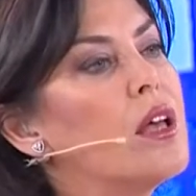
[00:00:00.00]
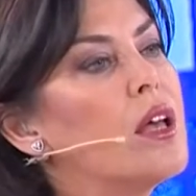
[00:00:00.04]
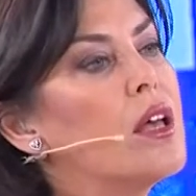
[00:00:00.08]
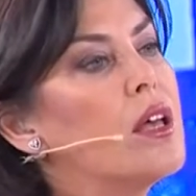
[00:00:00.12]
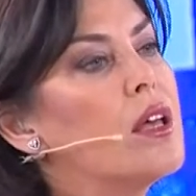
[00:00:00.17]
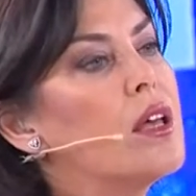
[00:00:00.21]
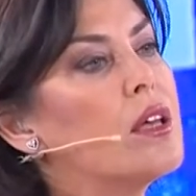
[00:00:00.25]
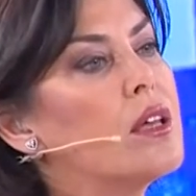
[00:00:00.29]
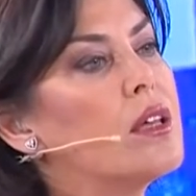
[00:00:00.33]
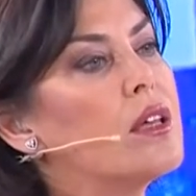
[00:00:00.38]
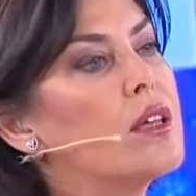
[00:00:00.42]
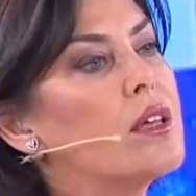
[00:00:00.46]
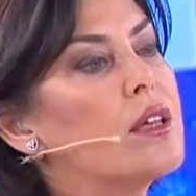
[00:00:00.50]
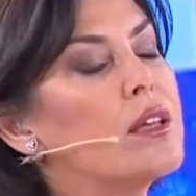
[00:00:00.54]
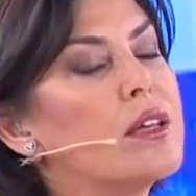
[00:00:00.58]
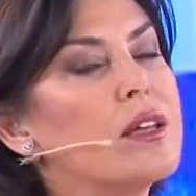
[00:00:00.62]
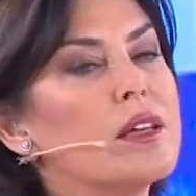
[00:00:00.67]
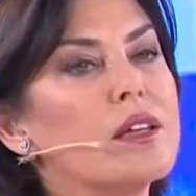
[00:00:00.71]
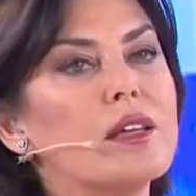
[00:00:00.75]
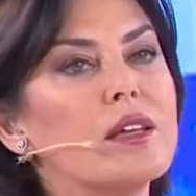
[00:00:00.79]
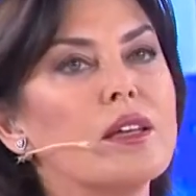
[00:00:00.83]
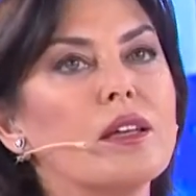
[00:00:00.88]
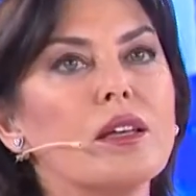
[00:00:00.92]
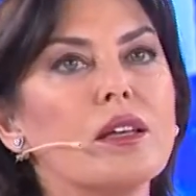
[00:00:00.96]

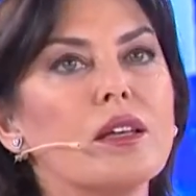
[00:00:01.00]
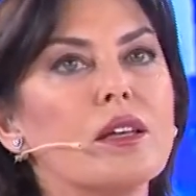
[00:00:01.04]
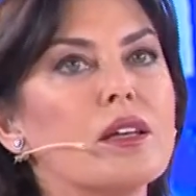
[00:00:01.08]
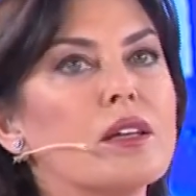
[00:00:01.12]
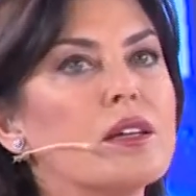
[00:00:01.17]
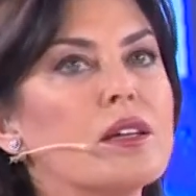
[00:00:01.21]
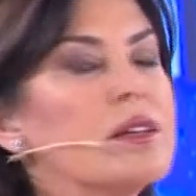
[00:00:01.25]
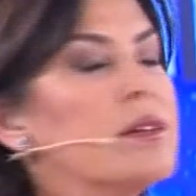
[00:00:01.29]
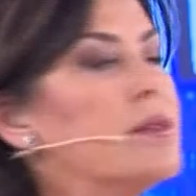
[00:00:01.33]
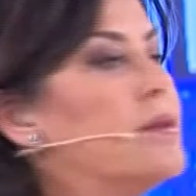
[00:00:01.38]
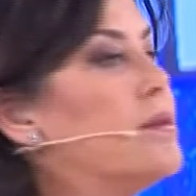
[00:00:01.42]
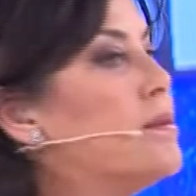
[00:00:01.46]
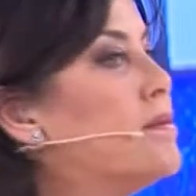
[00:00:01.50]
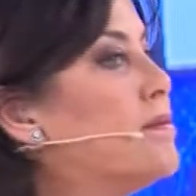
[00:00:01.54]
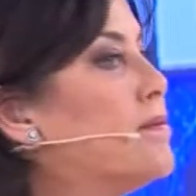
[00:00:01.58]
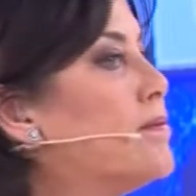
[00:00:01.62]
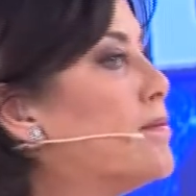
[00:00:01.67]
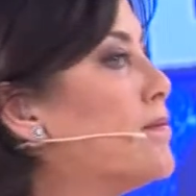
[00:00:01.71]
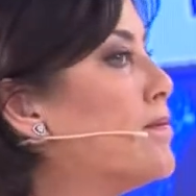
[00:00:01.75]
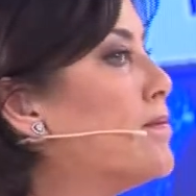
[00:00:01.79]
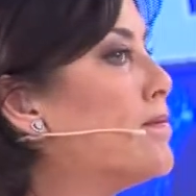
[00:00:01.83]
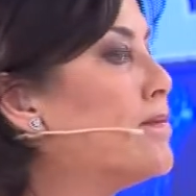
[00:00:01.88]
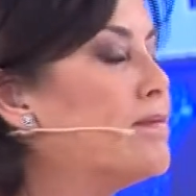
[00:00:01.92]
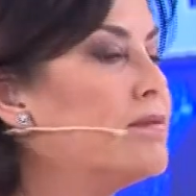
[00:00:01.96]
Ee,
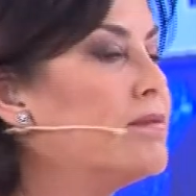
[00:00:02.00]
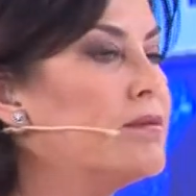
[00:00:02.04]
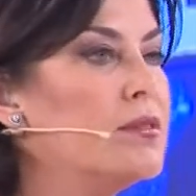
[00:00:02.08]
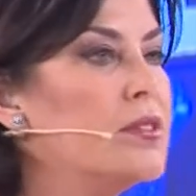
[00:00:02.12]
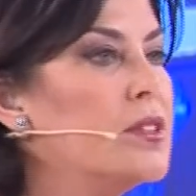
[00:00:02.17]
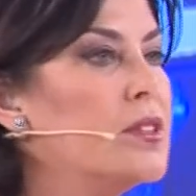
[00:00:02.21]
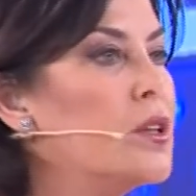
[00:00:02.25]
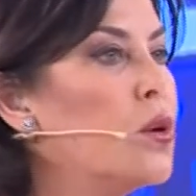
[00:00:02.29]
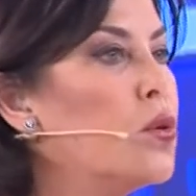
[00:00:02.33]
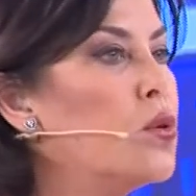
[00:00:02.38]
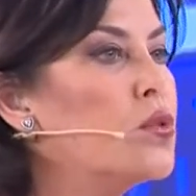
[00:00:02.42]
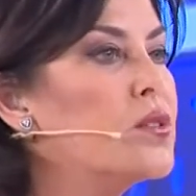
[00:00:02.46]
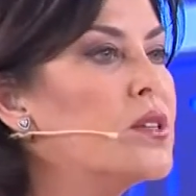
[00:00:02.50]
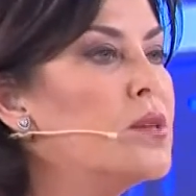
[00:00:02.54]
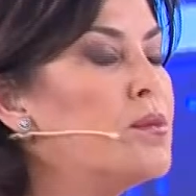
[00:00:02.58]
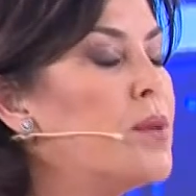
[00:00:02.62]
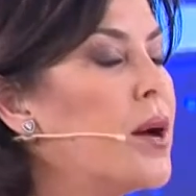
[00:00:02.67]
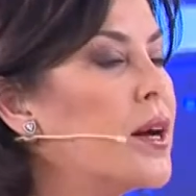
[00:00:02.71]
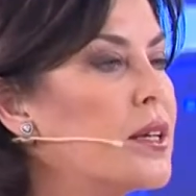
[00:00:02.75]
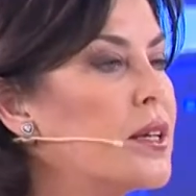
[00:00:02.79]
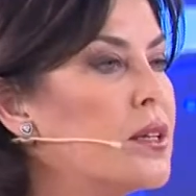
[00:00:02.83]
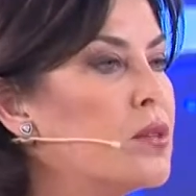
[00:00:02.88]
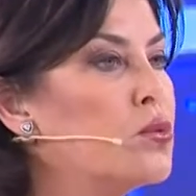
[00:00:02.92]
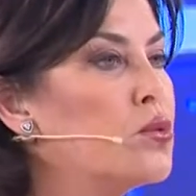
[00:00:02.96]
o
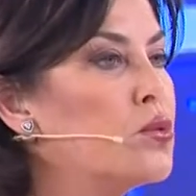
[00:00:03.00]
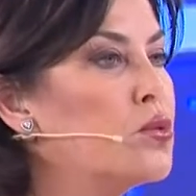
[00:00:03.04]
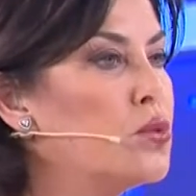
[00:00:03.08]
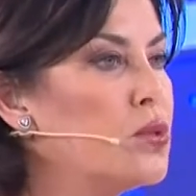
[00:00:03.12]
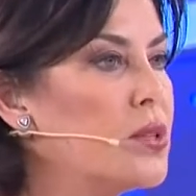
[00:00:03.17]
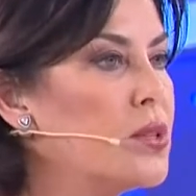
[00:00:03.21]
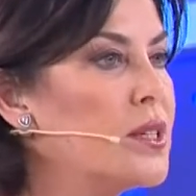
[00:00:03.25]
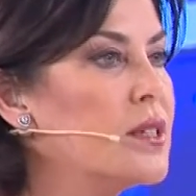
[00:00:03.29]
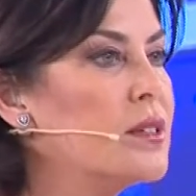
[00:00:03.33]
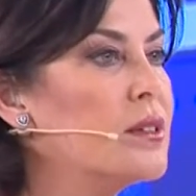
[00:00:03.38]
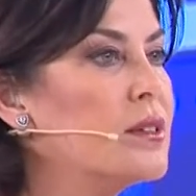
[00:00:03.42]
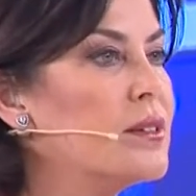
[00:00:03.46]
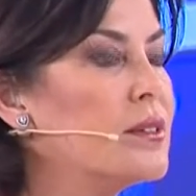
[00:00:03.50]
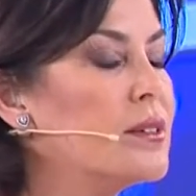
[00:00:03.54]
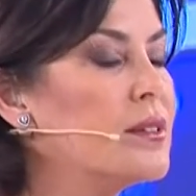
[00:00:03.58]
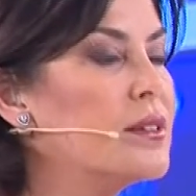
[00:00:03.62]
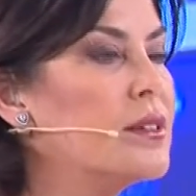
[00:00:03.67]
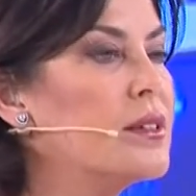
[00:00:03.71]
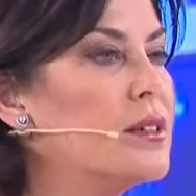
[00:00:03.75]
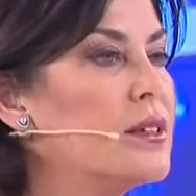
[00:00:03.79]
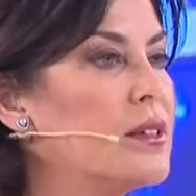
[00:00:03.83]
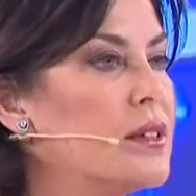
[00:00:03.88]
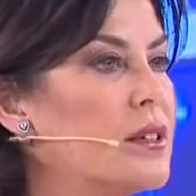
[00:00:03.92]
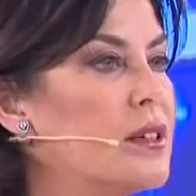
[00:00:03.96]
zamanki
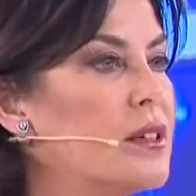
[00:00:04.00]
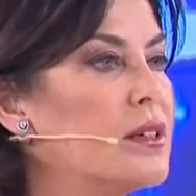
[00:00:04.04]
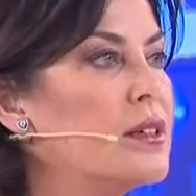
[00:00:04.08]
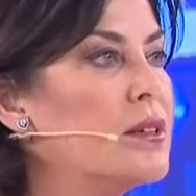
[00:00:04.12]
duygularınızı